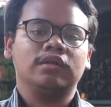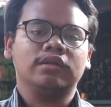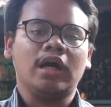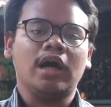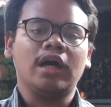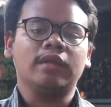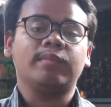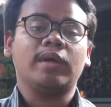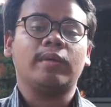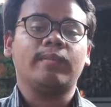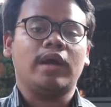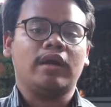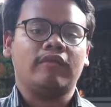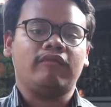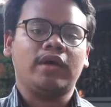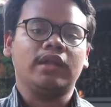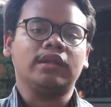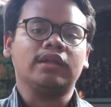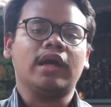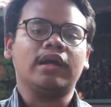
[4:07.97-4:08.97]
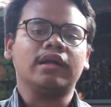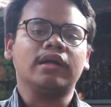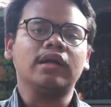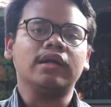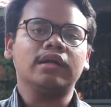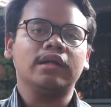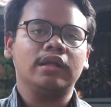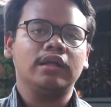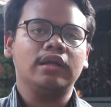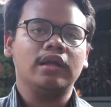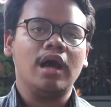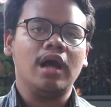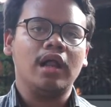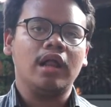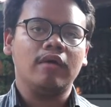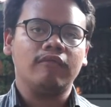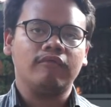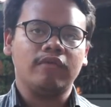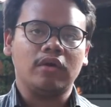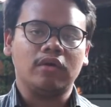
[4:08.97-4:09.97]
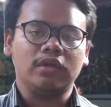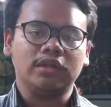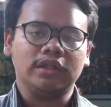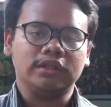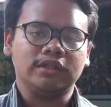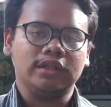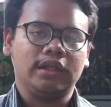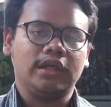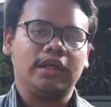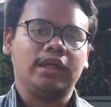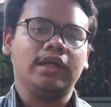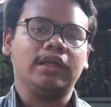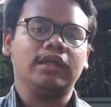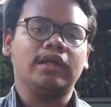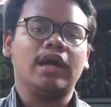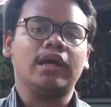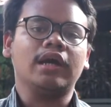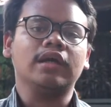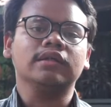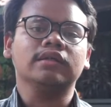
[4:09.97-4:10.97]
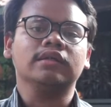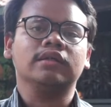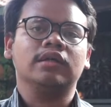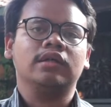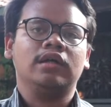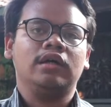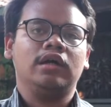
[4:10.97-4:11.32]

sangat bermanfaat karena di dalam fakultas sendiri jarang